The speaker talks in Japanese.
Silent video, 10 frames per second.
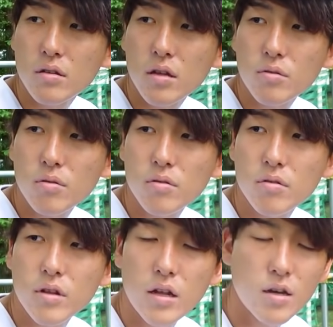なとこ
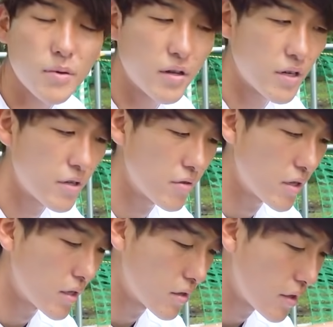のななばん
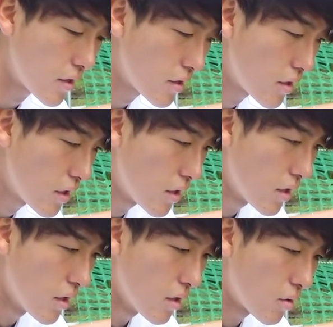レギュラーなんて、
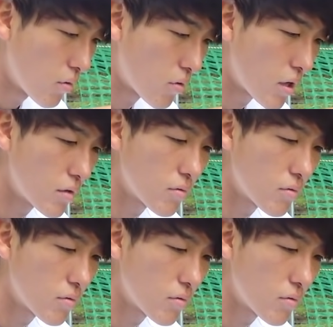他